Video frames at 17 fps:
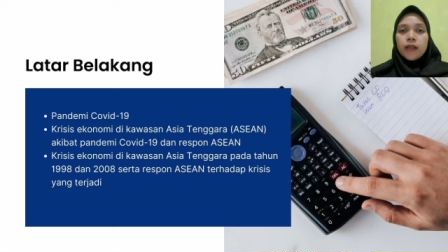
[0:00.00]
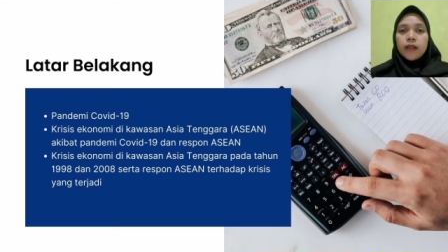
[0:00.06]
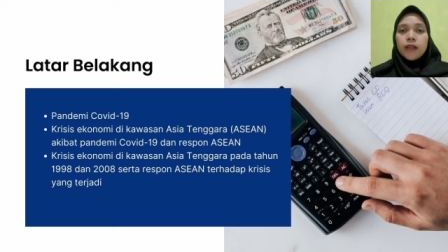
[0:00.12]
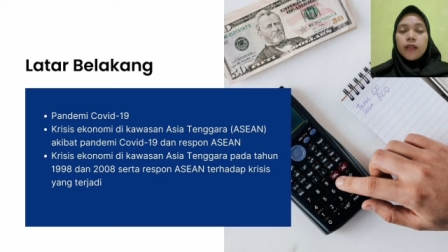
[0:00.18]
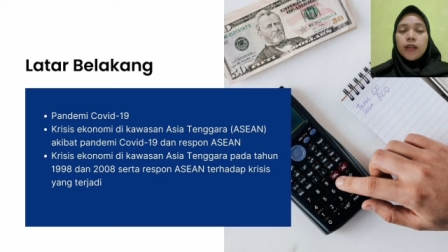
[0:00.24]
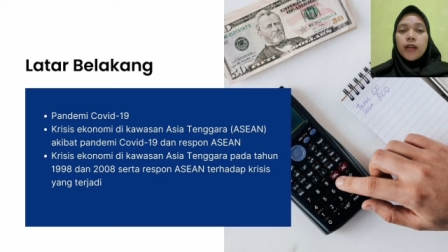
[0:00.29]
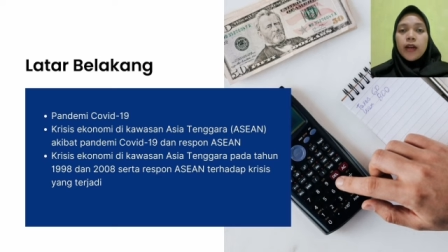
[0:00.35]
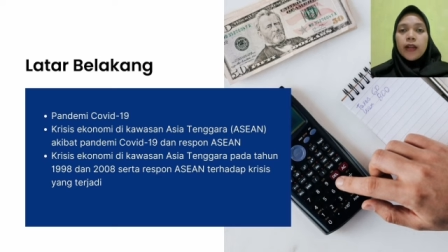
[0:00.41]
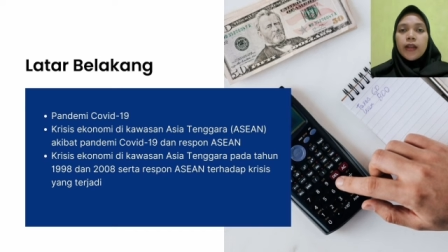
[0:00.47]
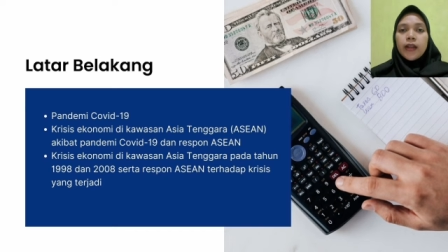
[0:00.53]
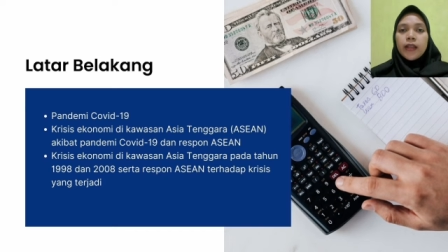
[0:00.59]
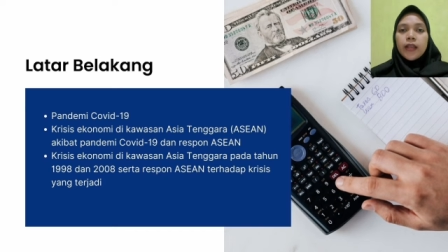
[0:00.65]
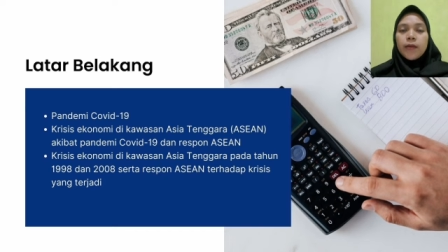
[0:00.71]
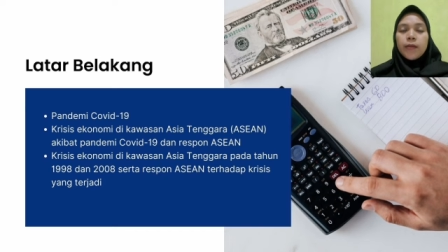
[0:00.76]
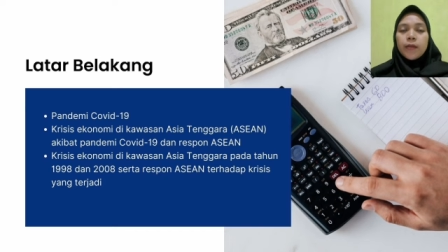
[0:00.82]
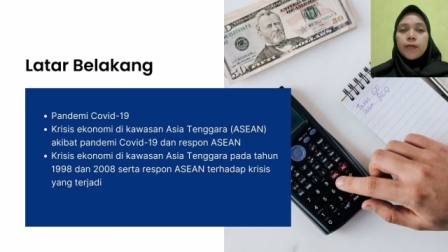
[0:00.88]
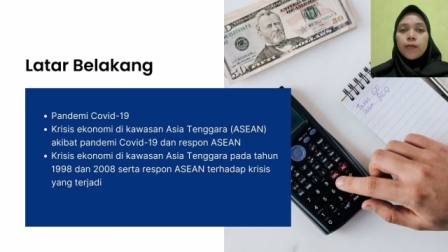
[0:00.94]
tidak
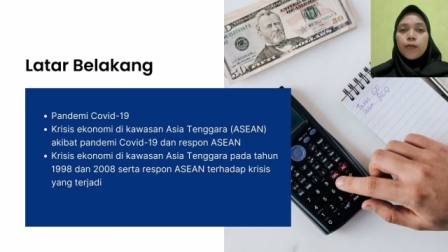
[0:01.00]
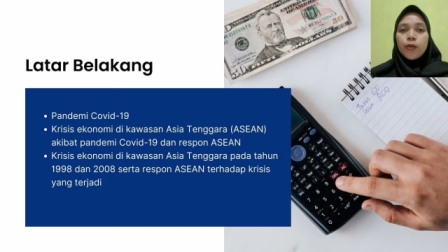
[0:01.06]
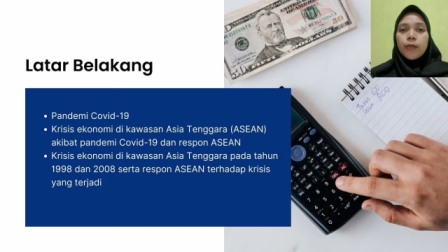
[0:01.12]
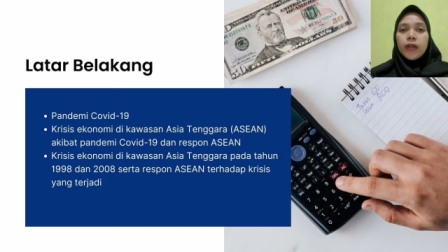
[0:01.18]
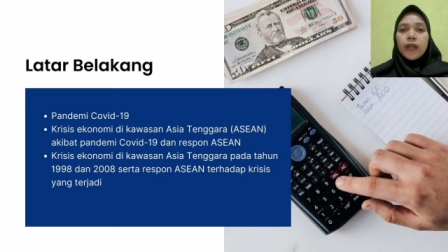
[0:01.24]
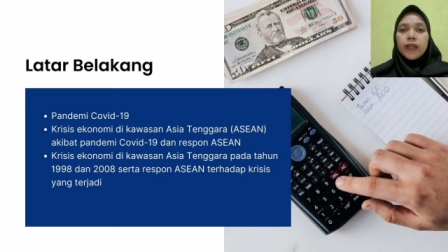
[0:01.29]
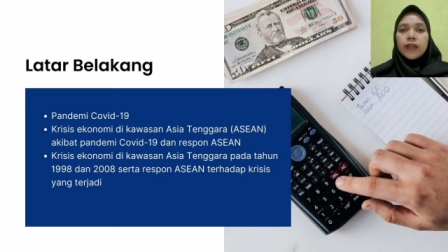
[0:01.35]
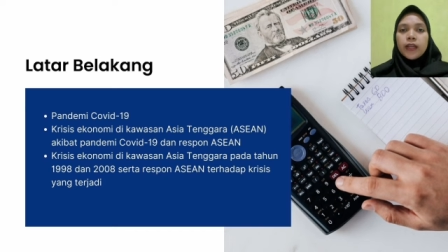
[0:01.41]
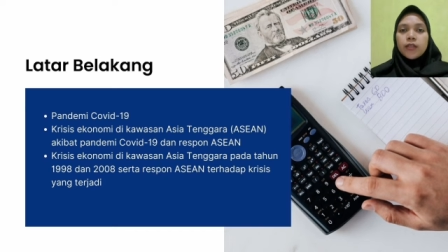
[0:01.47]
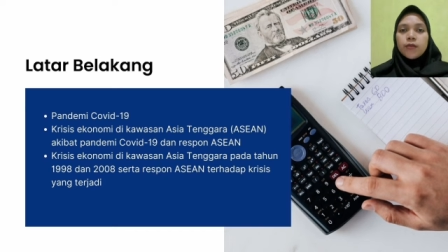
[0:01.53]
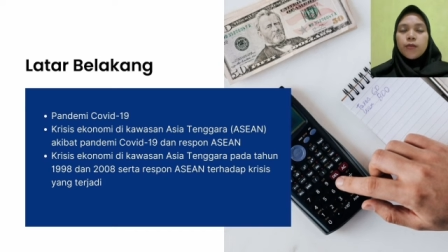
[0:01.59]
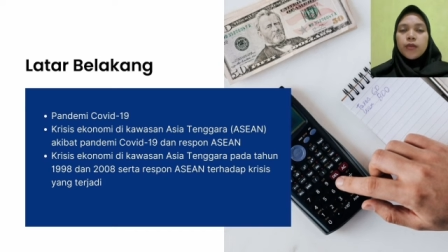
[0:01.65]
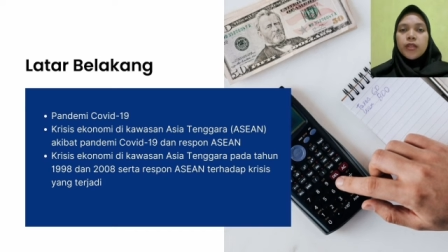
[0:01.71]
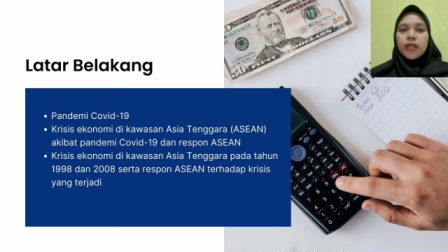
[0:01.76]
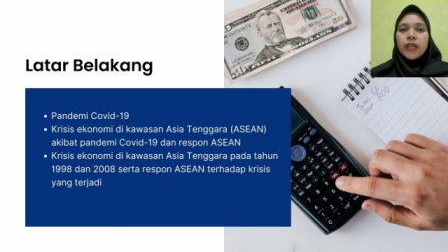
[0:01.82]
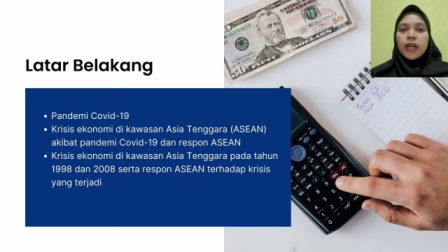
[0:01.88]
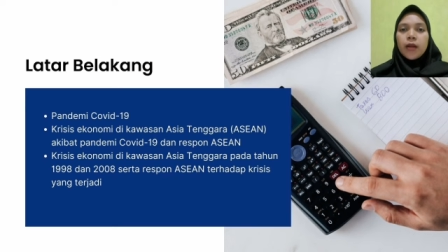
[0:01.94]
adanya mobilitas
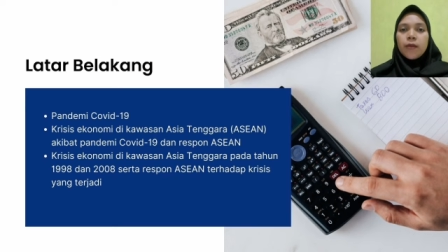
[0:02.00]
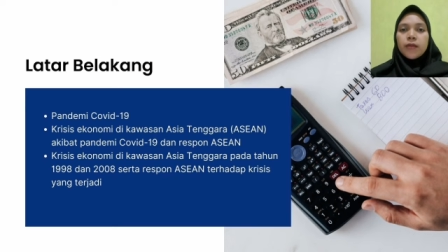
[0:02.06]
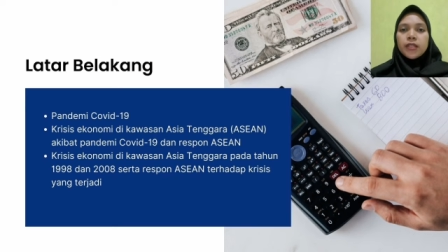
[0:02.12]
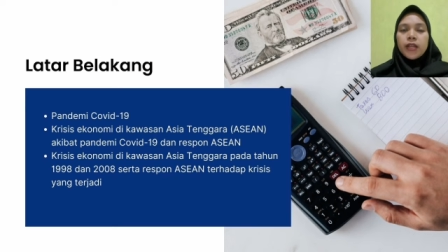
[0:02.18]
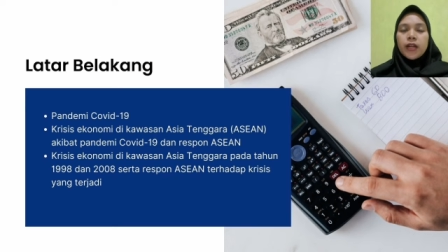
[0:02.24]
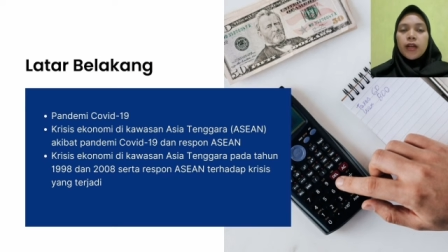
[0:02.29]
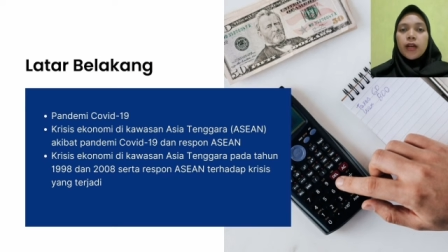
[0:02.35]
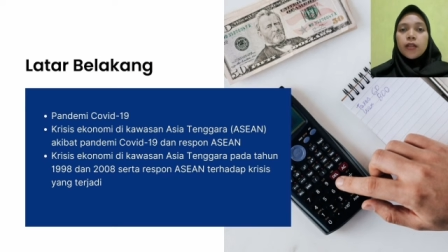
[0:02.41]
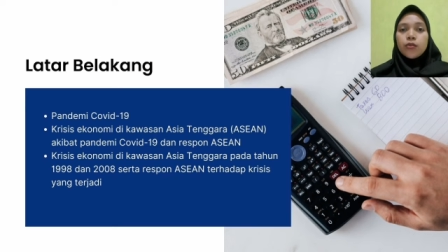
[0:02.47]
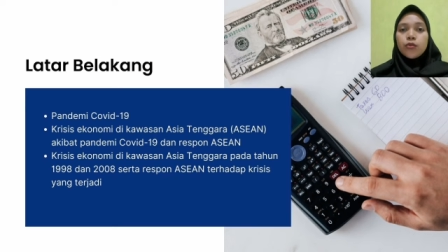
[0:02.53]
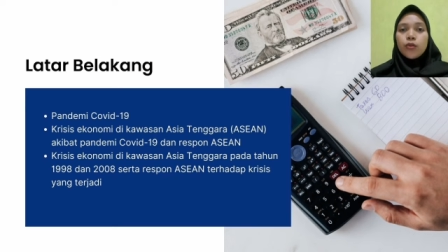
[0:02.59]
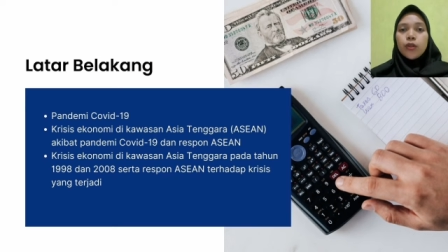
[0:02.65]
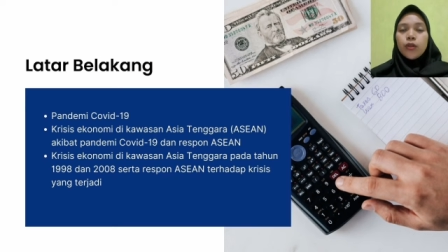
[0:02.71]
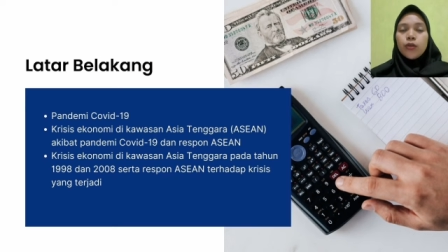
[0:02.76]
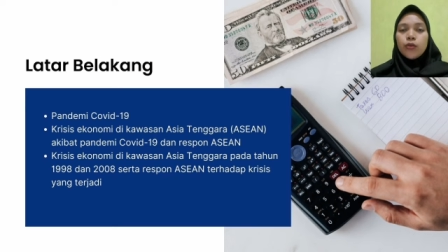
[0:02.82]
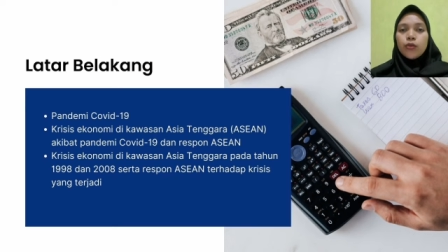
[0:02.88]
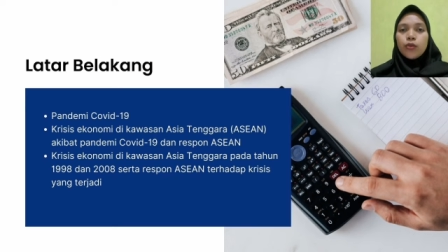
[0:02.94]
menjadikan masyarakat
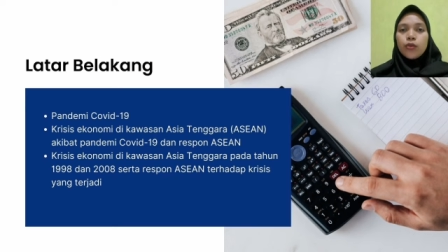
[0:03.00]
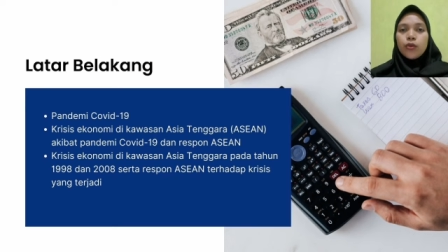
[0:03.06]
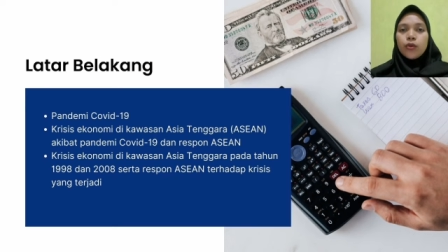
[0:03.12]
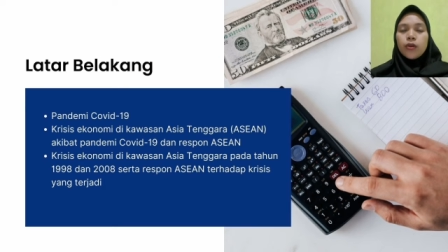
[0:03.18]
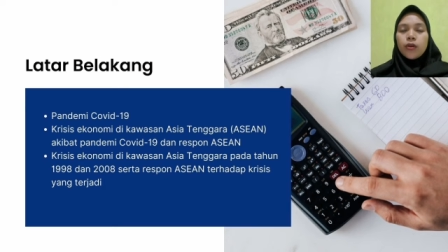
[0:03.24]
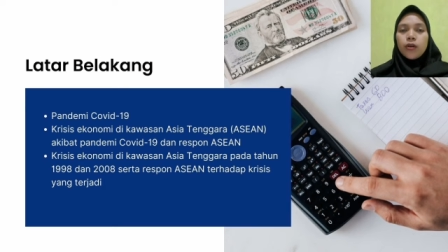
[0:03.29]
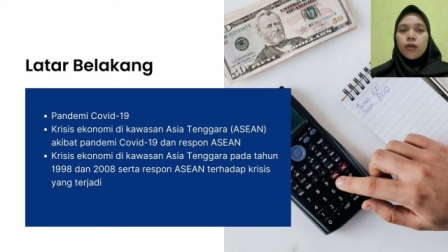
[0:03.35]
sulit untuk